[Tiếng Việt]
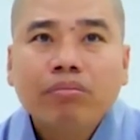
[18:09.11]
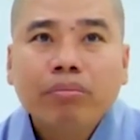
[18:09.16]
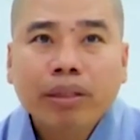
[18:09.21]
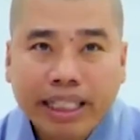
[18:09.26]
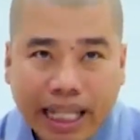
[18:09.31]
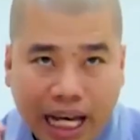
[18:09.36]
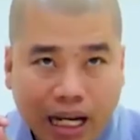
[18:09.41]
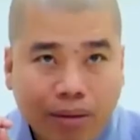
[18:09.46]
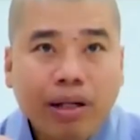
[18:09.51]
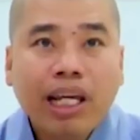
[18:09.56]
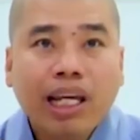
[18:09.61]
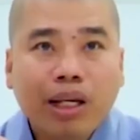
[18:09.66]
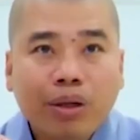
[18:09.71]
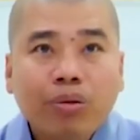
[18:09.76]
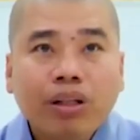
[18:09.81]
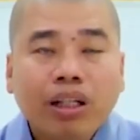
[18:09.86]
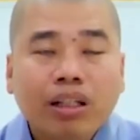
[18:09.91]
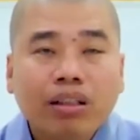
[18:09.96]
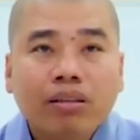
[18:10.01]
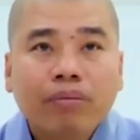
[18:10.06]
Bây giờ mới
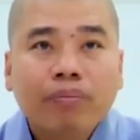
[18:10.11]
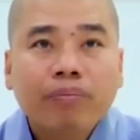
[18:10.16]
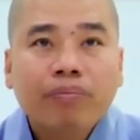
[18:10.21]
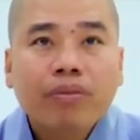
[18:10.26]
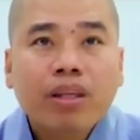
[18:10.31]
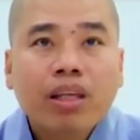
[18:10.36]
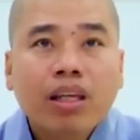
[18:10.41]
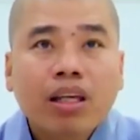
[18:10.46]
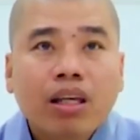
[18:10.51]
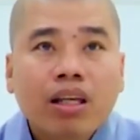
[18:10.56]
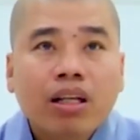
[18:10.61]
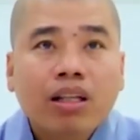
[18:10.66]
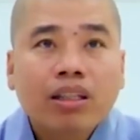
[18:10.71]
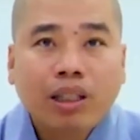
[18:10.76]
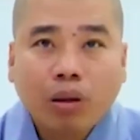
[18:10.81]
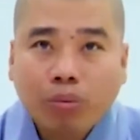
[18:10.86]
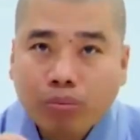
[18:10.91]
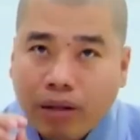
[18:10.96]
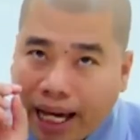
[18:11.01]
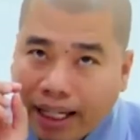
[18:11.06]
hiểu nè.
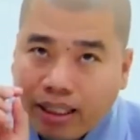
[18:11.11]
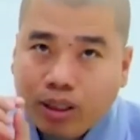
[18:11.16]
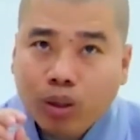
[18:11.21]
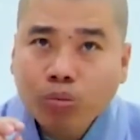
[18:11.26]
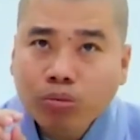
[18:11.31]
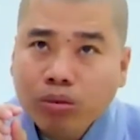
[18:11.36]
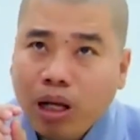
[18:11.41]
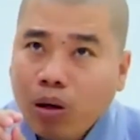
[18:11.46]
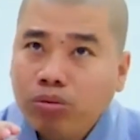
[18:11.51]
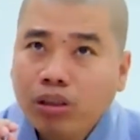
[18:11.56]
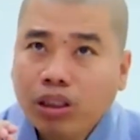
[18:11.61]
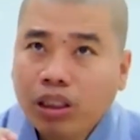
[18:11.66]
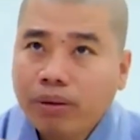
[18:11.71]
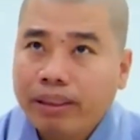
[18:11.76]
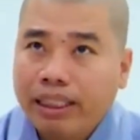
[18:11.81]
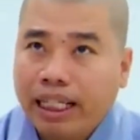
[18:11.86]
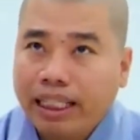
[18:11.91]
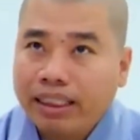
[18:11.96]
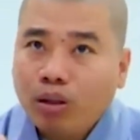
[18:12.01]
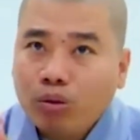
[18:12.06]
Trong đại chúng đông người
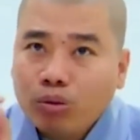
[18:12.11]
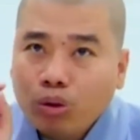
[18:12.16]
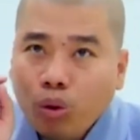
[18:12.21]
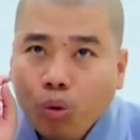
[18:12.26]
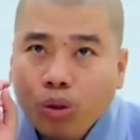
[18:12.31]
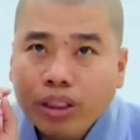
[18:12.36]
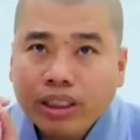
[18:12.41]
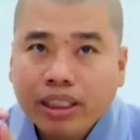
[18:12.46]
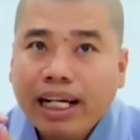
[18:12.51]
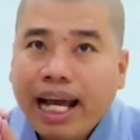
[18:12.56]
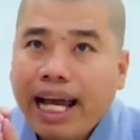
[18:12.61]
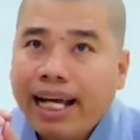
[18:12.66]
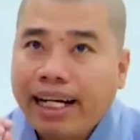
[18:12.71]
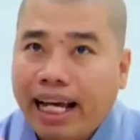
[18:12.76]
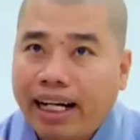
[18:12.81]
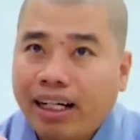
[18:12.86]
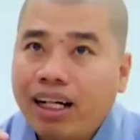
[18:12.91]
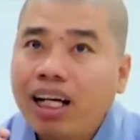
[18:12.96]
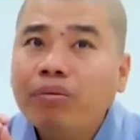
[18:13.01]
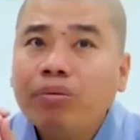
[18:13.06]
mà tại sao tu cái sự an
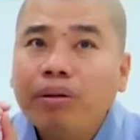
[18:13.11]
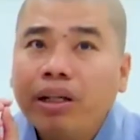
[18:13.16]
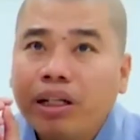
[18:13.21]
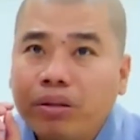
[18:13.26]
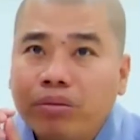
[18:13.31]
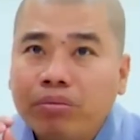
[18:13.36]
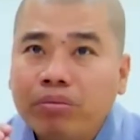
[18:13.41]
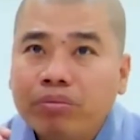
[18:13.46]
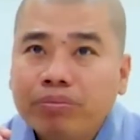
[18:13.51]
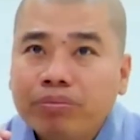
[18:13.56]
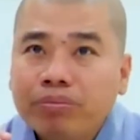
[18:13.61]
lạc nó ít biết không?